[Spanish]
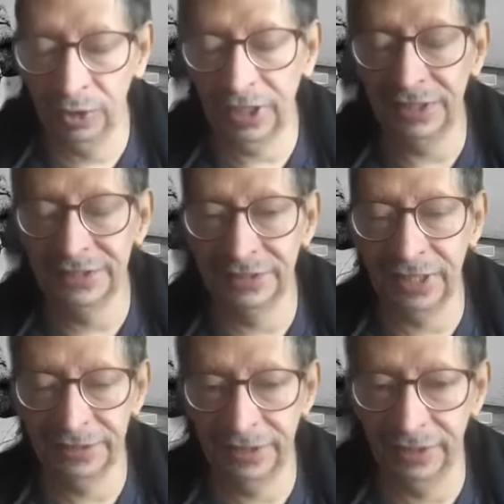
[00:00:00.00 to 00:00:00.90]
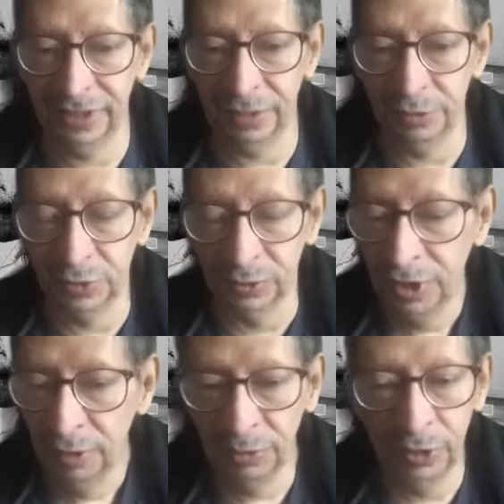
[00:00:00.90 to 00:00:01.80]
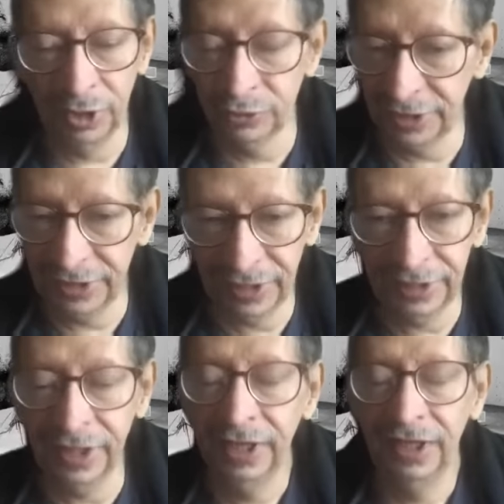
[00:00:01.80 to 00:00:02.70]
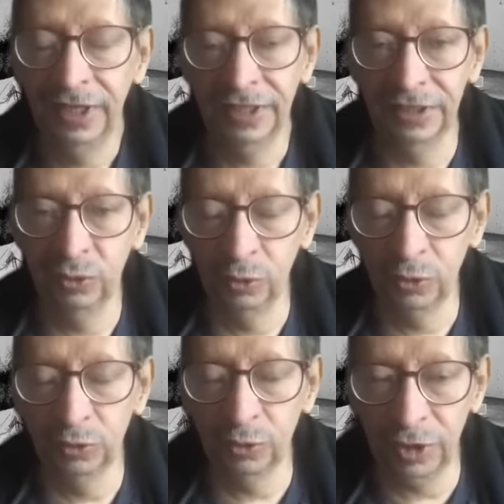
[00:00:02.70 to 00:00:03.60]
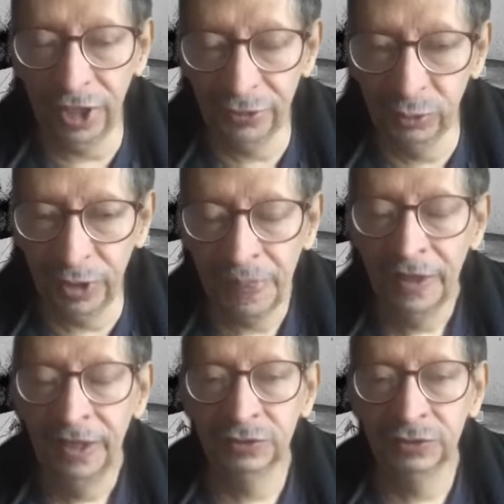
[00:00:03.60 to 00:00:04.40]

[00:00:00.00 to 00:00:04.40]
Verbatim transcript: de análisis de la serie de televisión. Pero ya no se entregaría ningún control de lectura,